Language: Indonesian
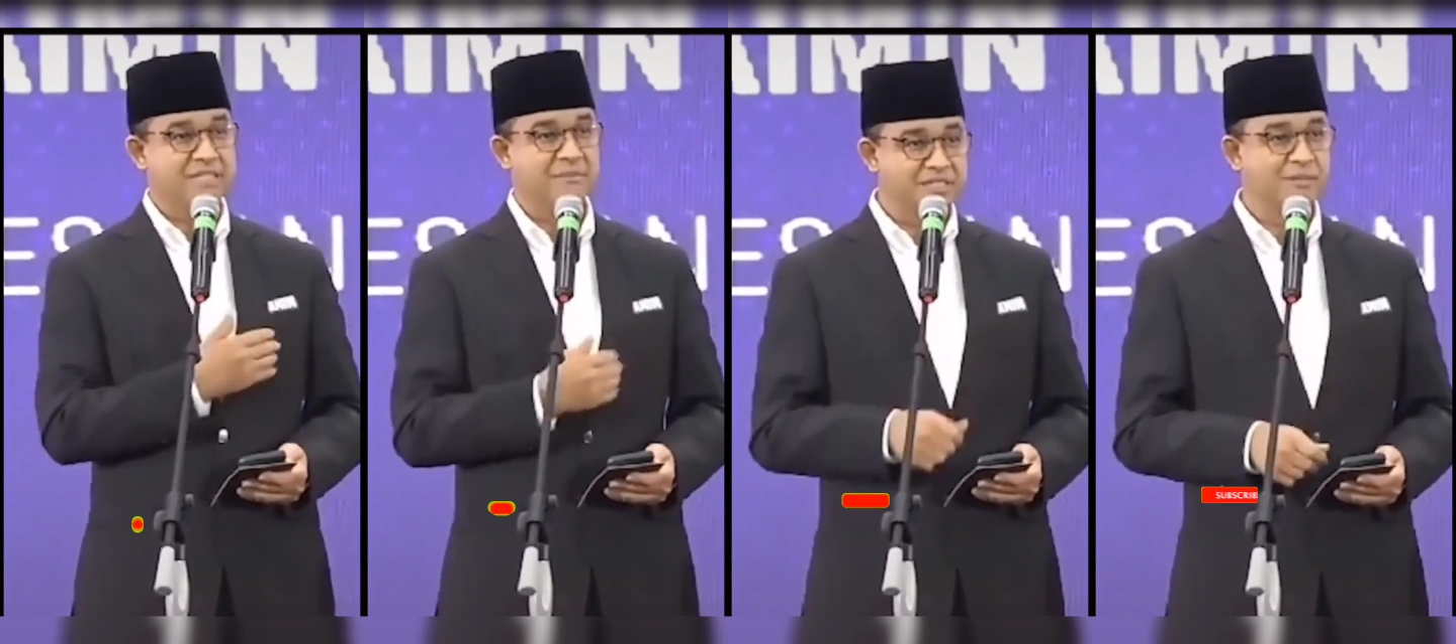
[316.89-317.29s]

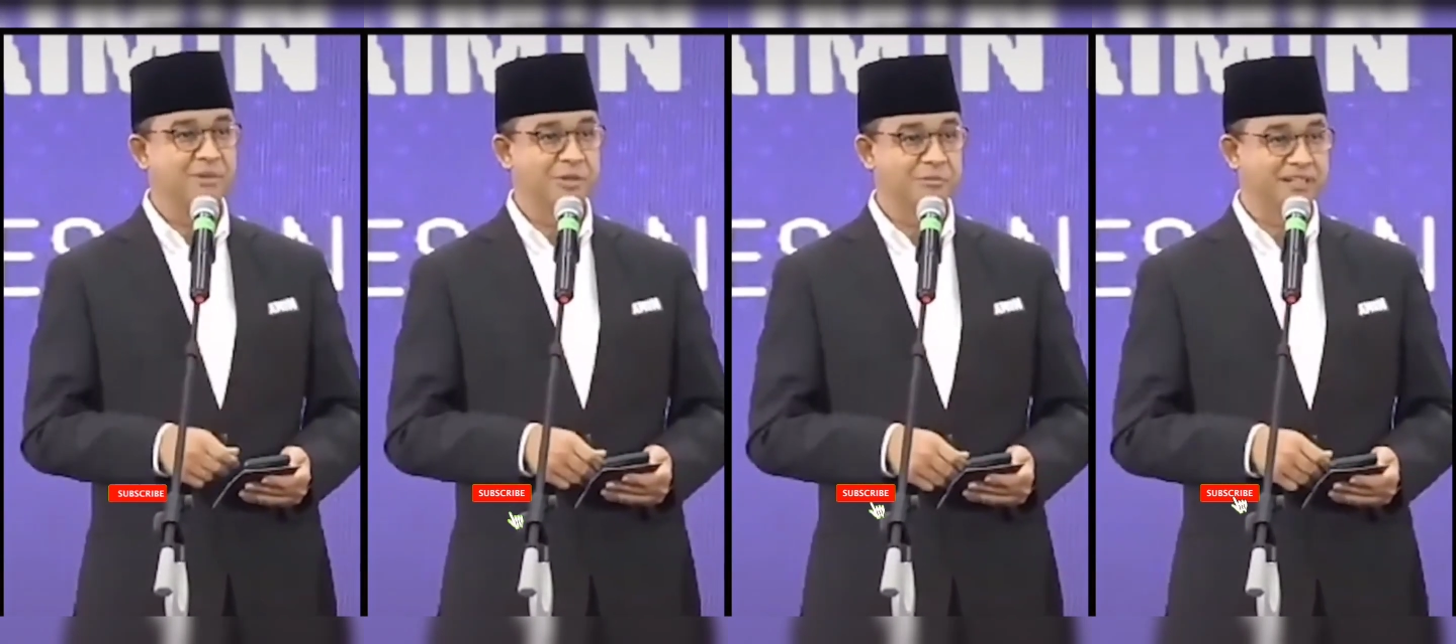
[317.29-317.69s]

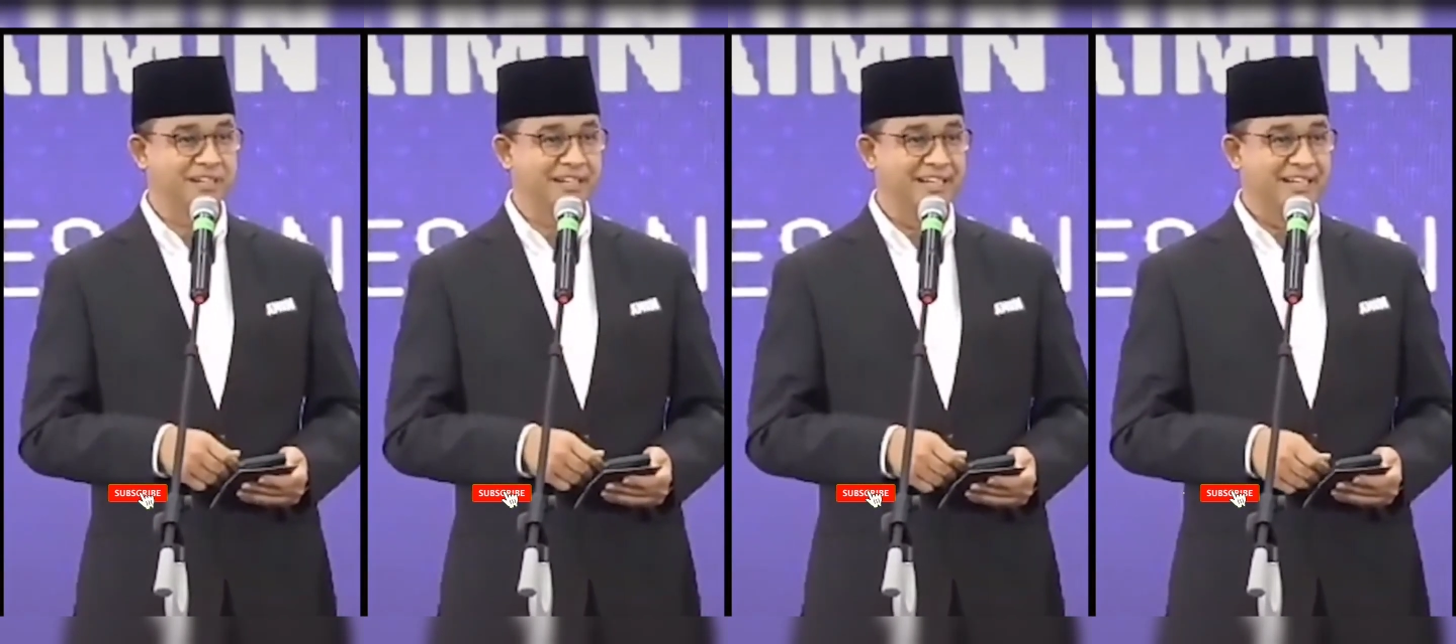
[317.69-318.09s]
sama-sama
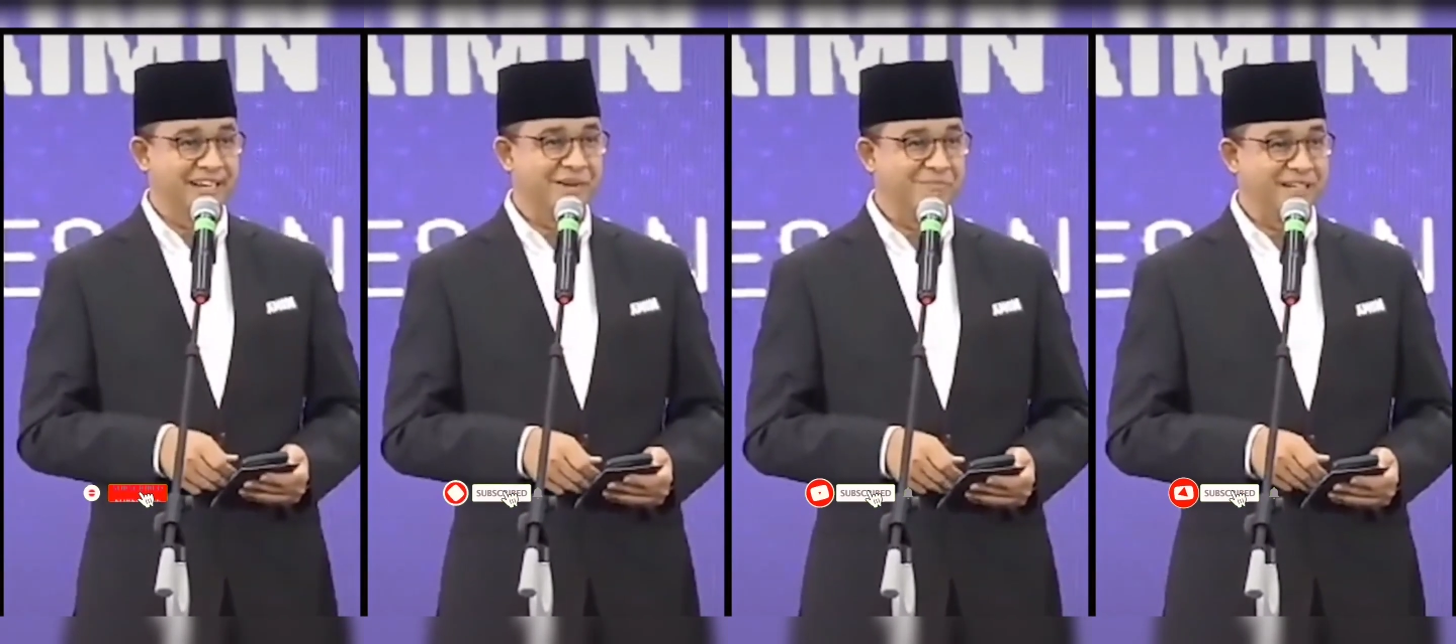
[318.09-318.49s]
berkomitmen.
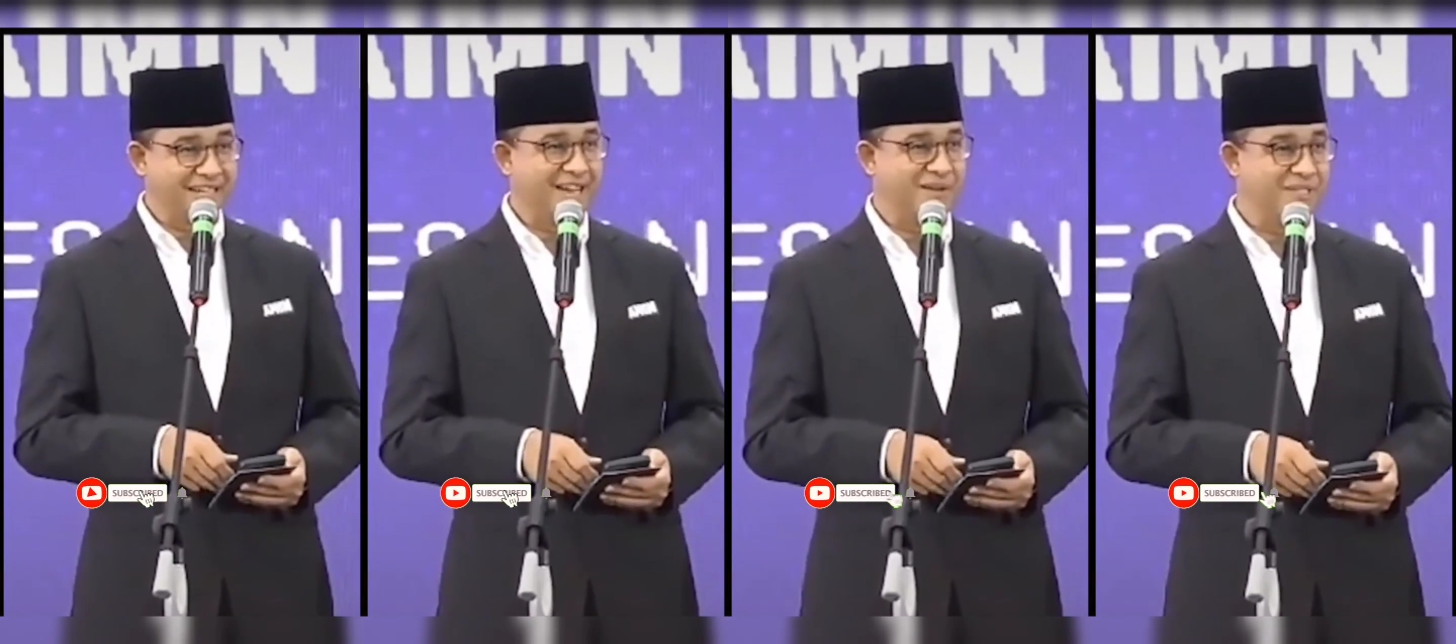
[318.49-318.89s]
Dan
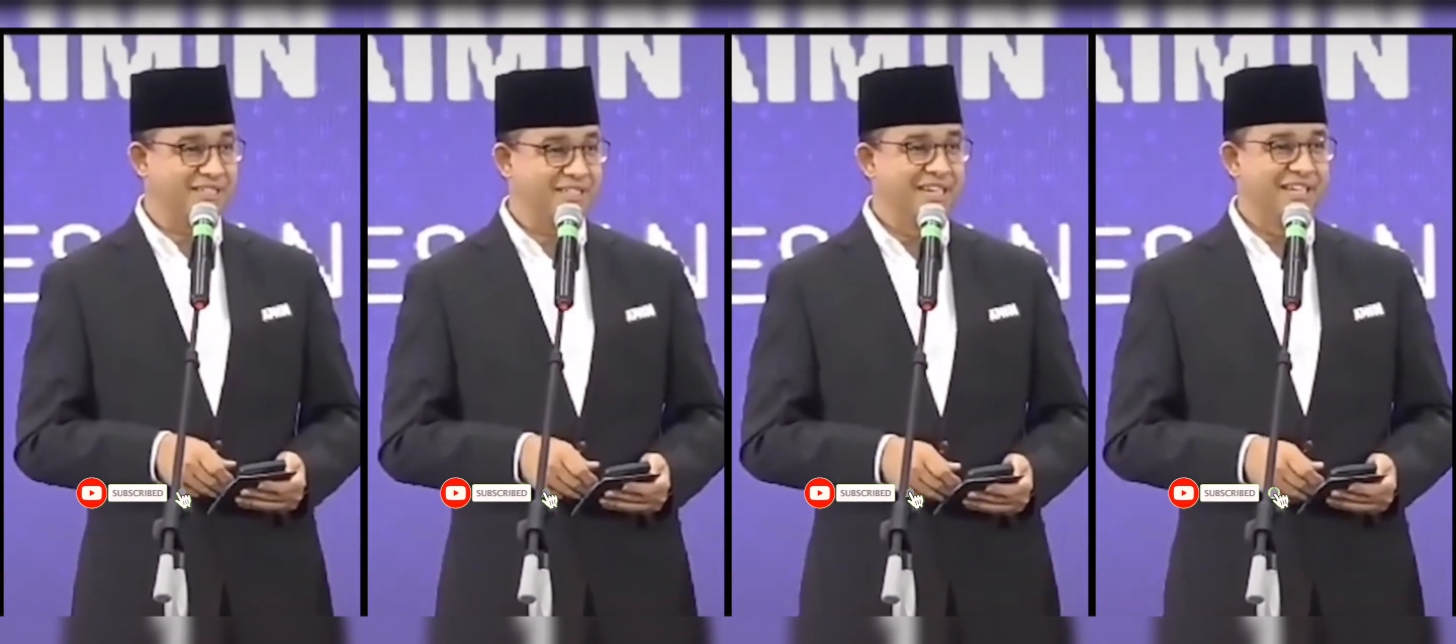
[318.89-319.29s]
bagi
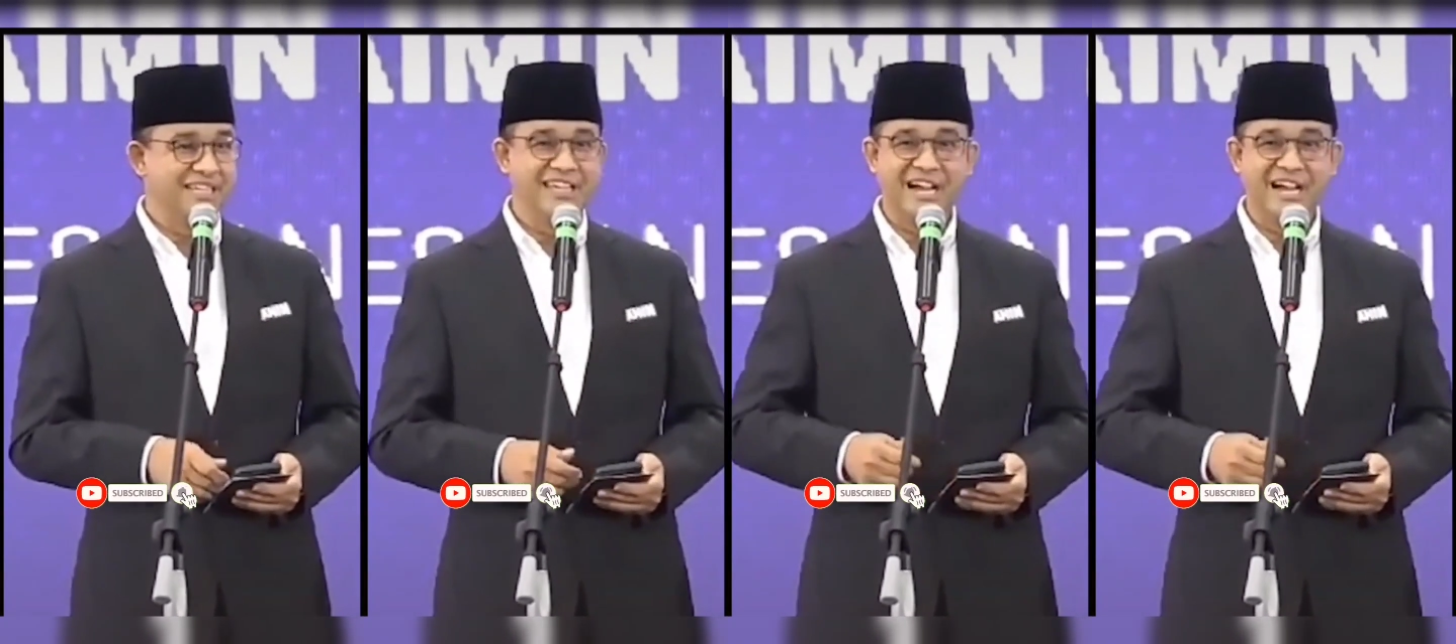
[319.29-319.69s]
kami, yang